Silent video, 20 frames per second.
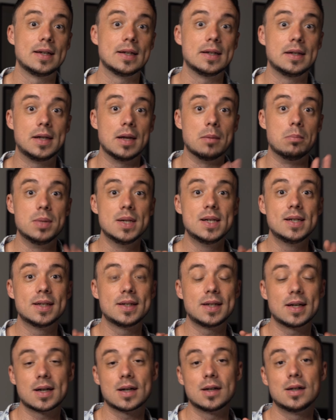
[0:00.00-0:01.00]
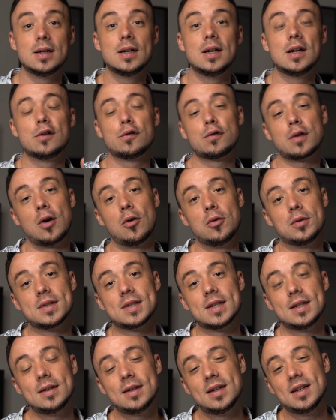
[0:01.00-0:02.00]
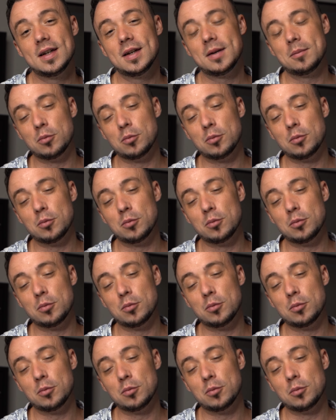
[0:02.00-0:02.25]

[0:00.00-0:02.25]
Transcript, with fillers: gebildetere Frauen sind.